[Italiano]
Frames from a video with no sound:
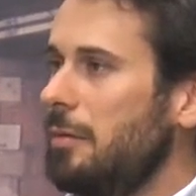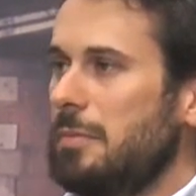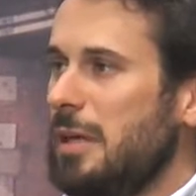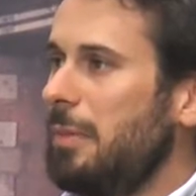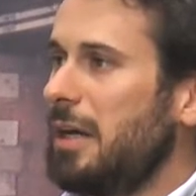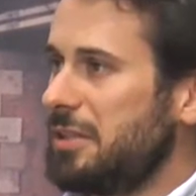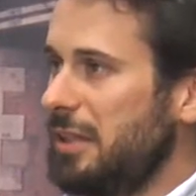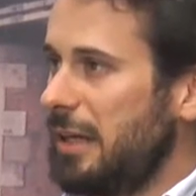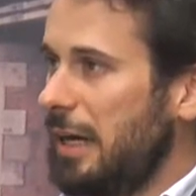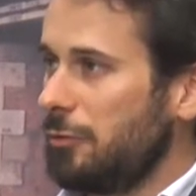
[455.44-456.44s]
mi abbassi
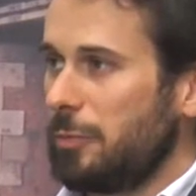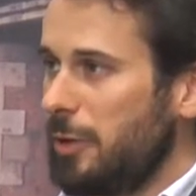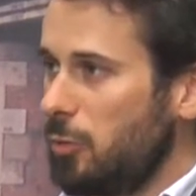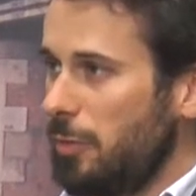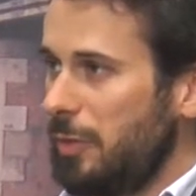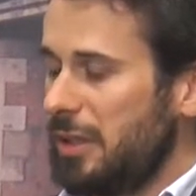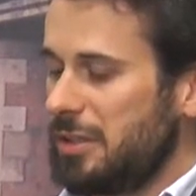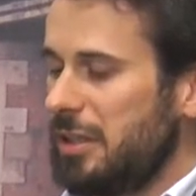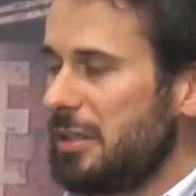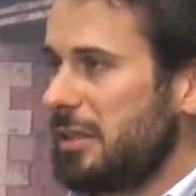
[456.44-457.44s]
il canone per quei
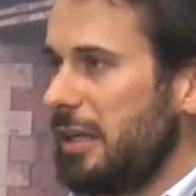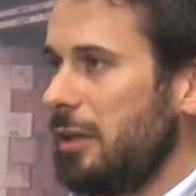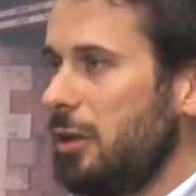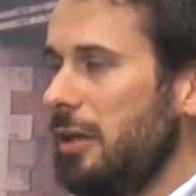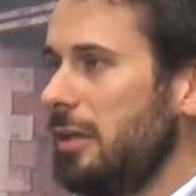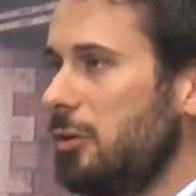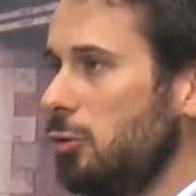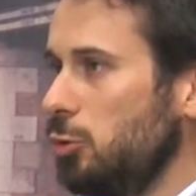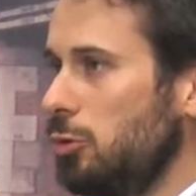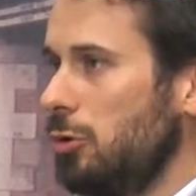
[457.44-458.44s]
mesi, sarà il
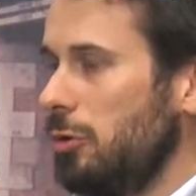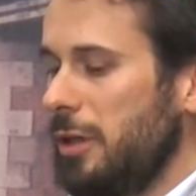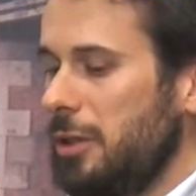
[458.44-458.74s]
conduttore,